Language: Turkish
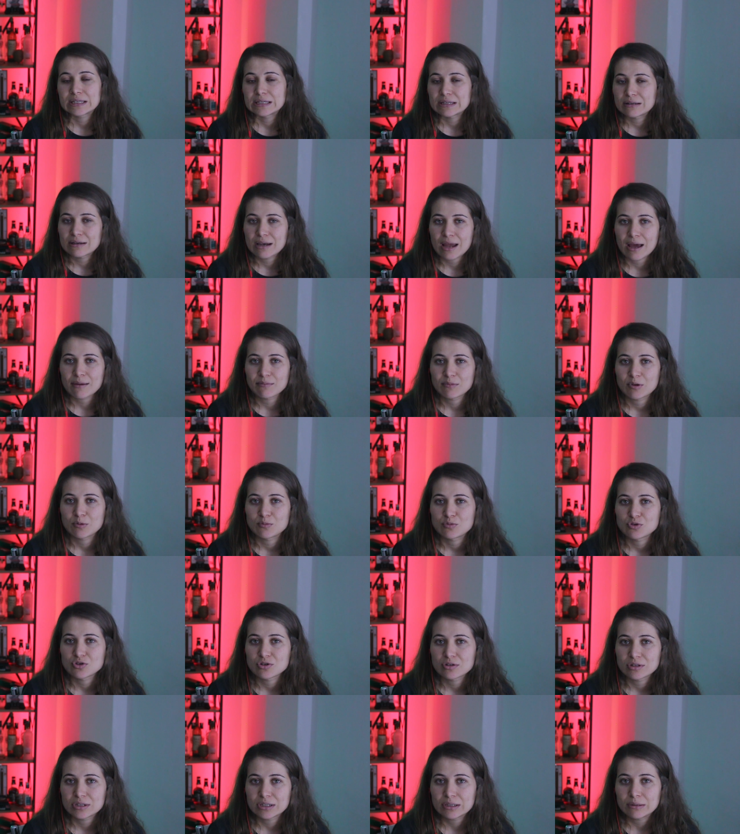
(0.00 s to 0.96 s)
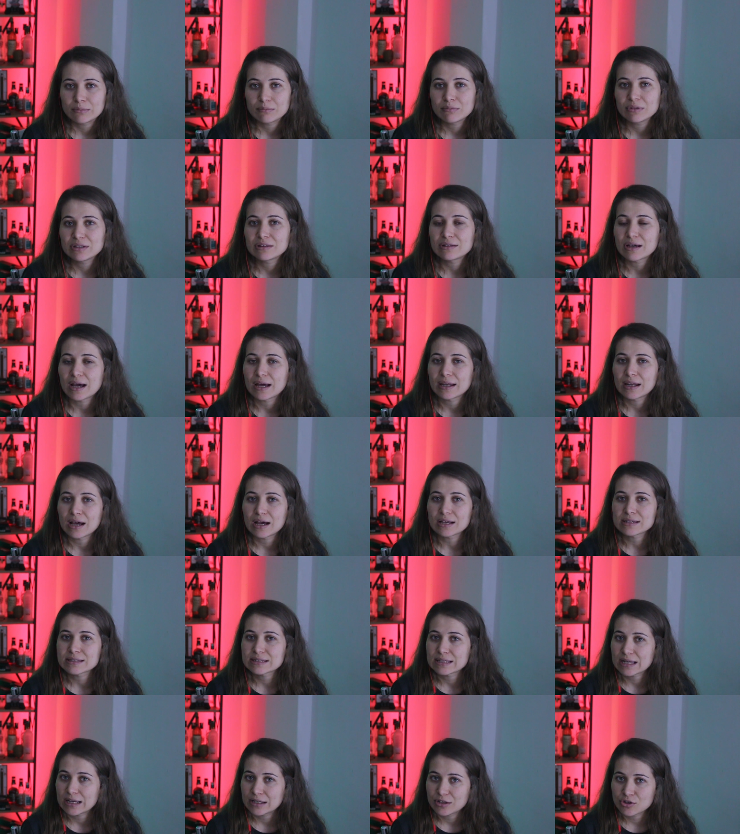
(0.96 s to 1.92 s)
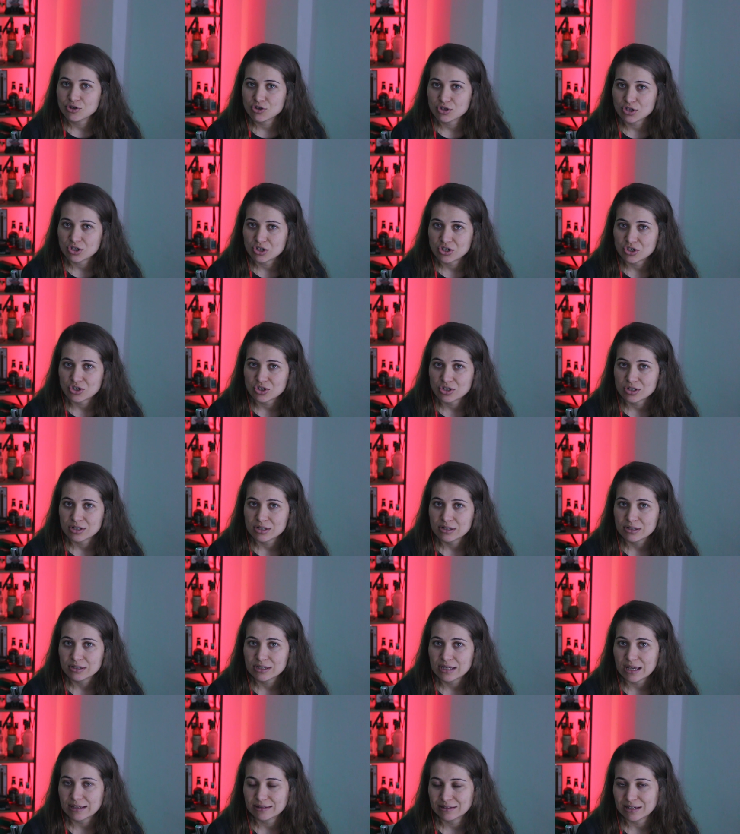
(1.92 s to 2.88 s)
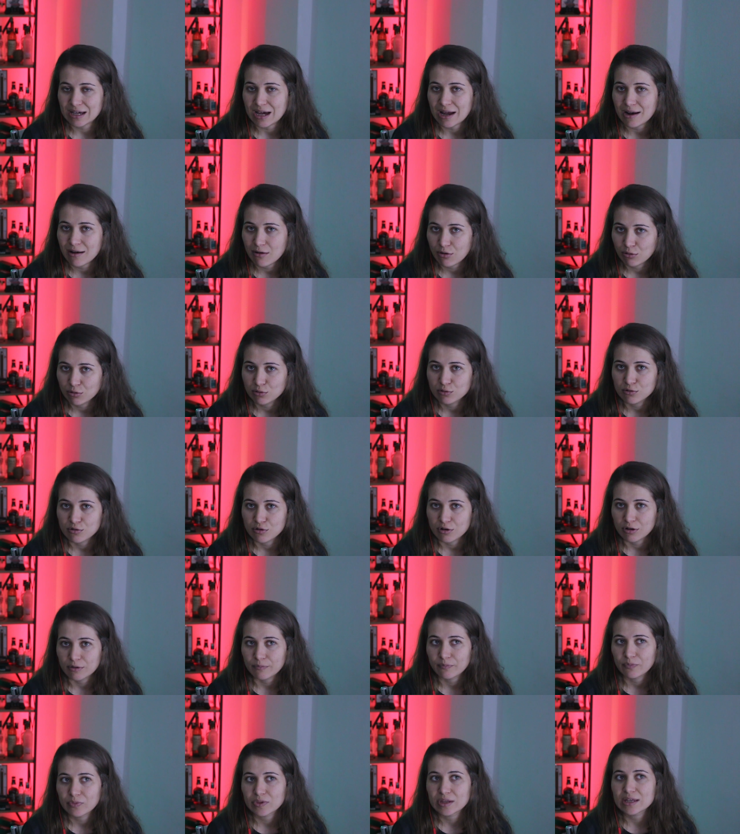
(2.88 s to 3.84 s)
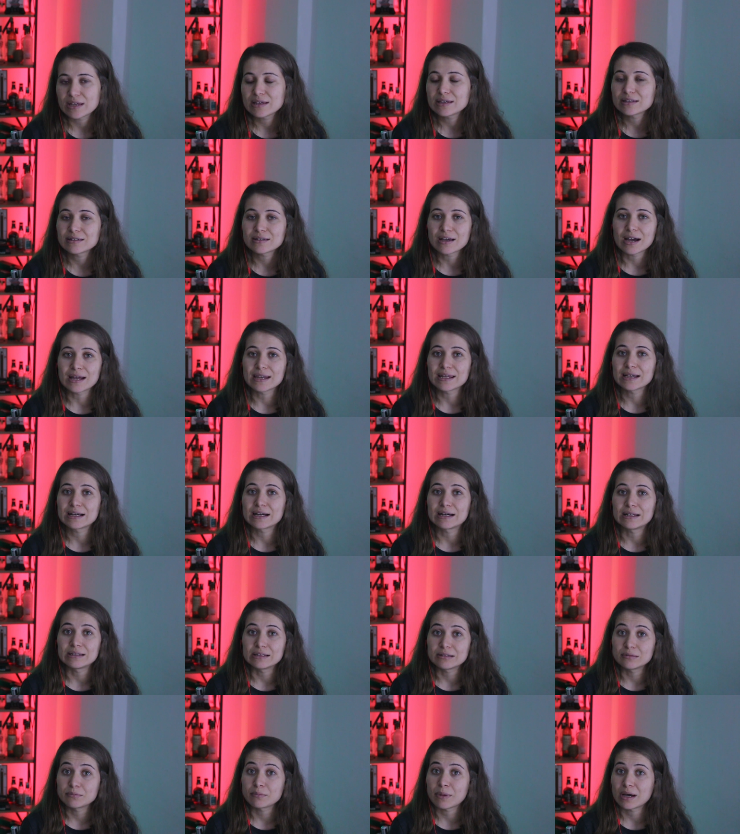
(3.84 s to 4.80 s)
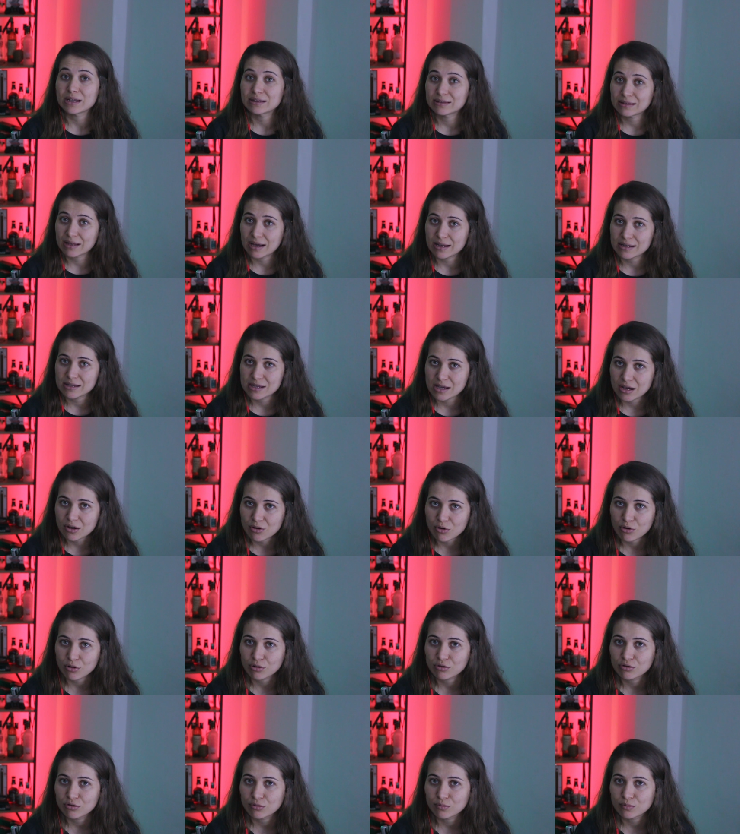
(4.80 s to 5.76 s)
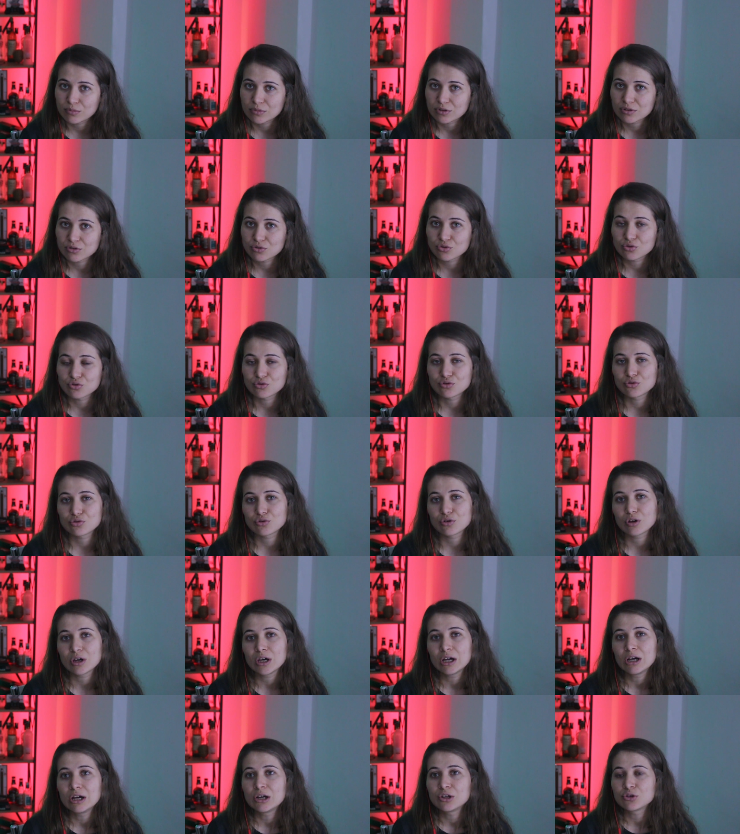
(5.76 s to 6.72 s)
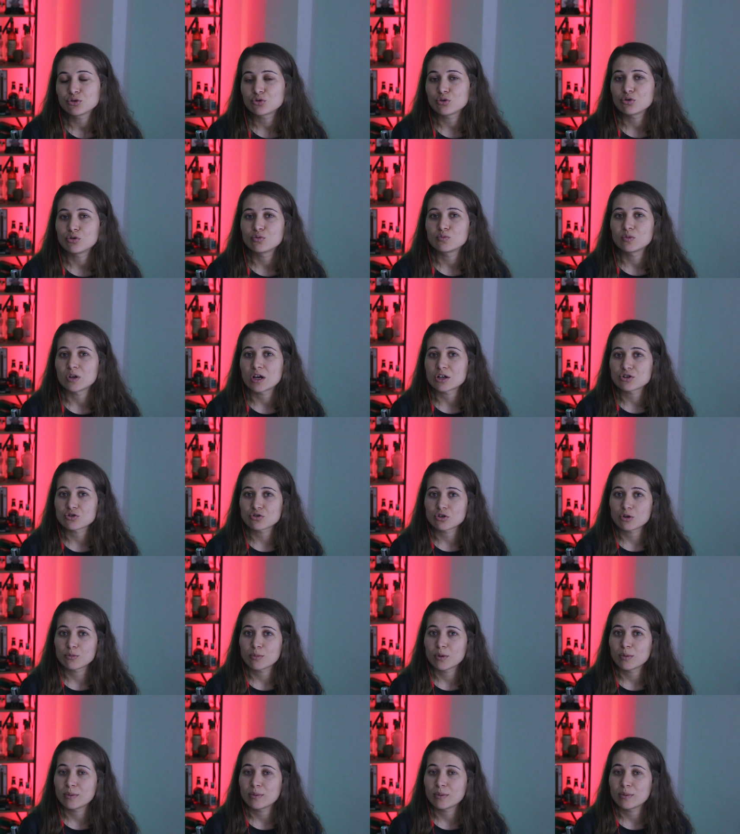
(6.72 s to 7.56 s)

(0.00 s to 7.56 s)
kirlenmemişti. Bir tane hastane çıkışı yeterli oluyor. İki tane kalın battaniye koydum. Çünkü doğumdan sonra